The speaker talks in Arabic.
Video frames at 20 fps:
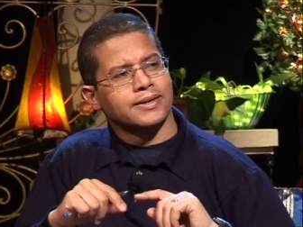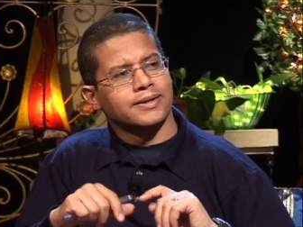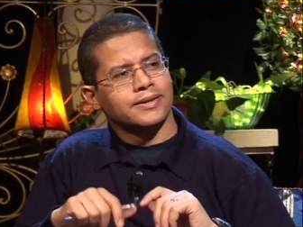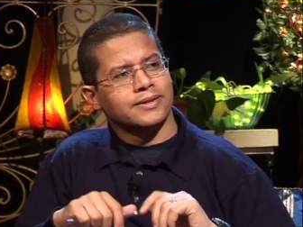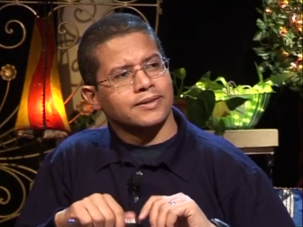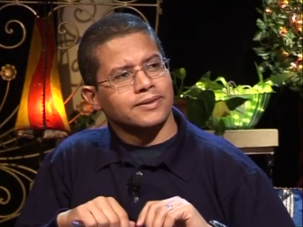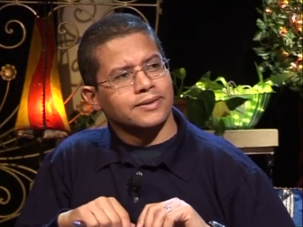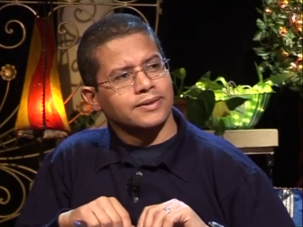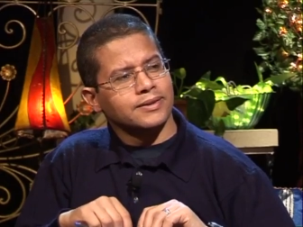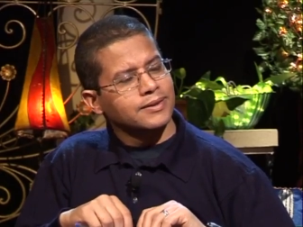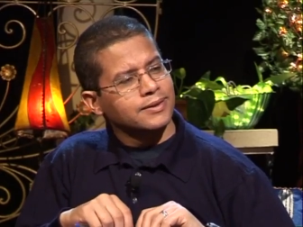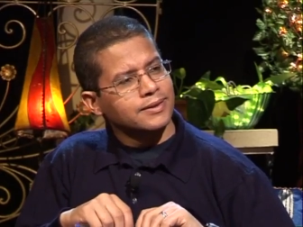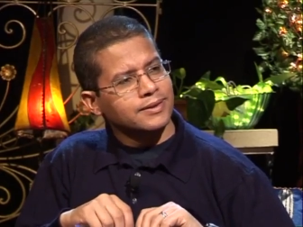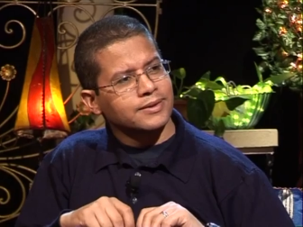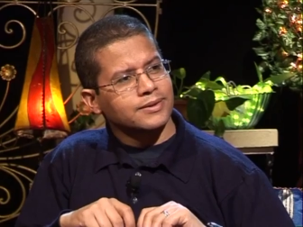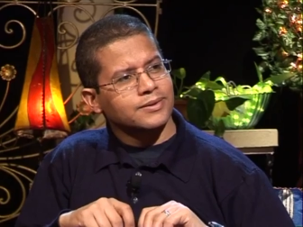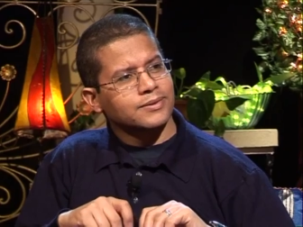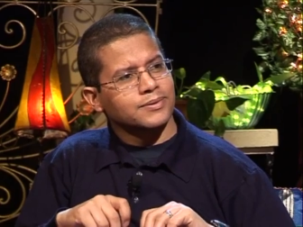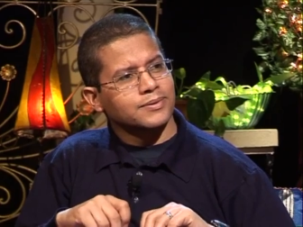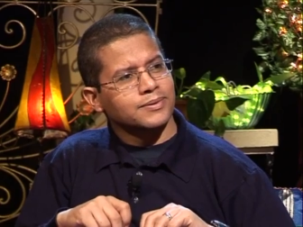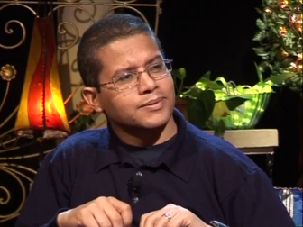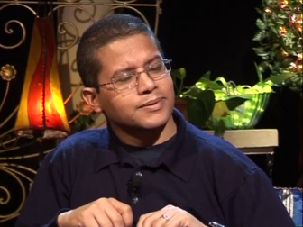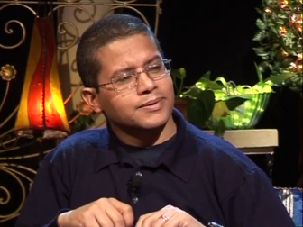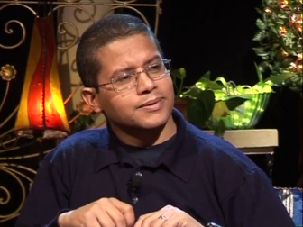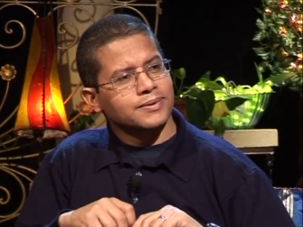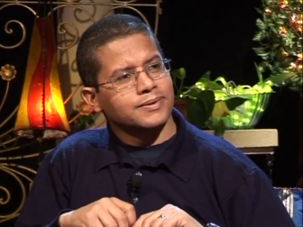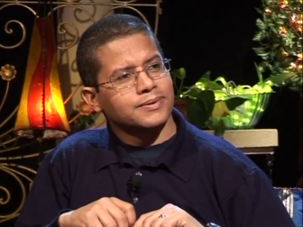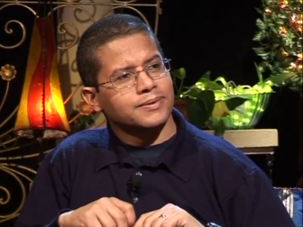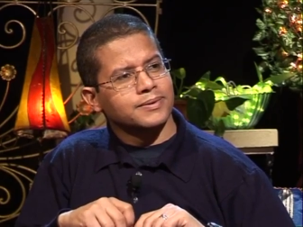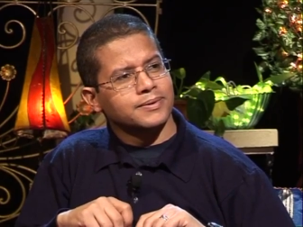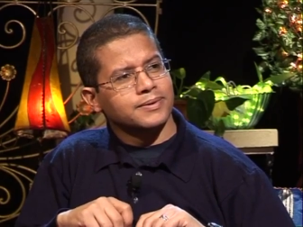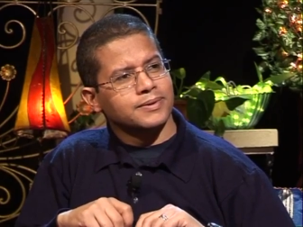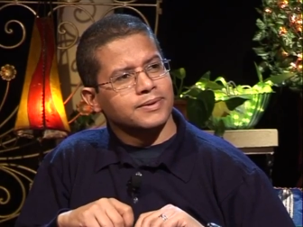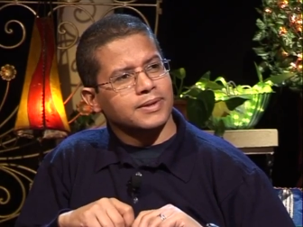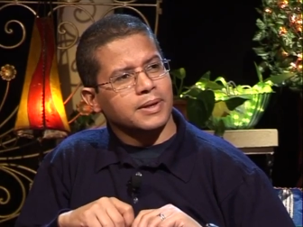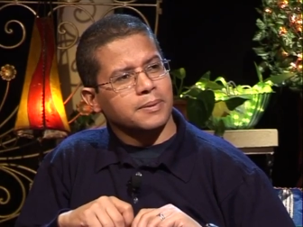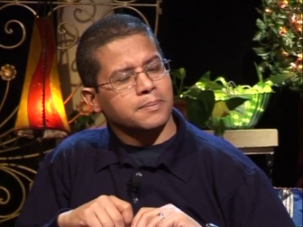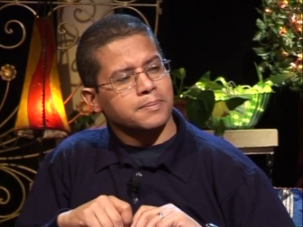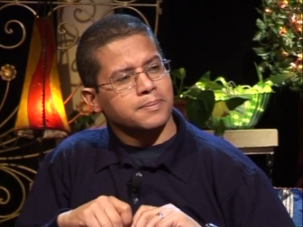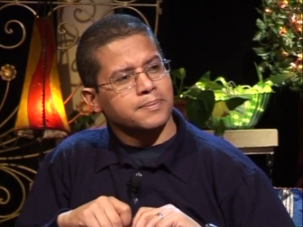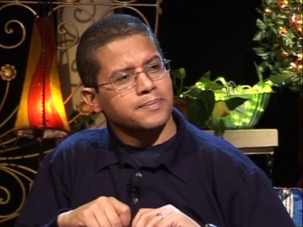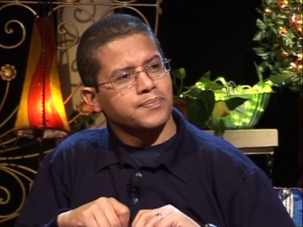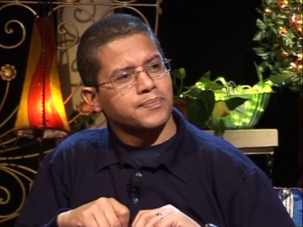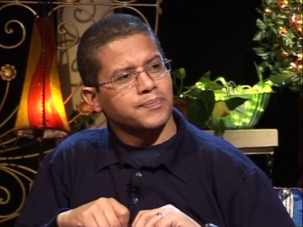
موافقه لفكره نعم. رائعه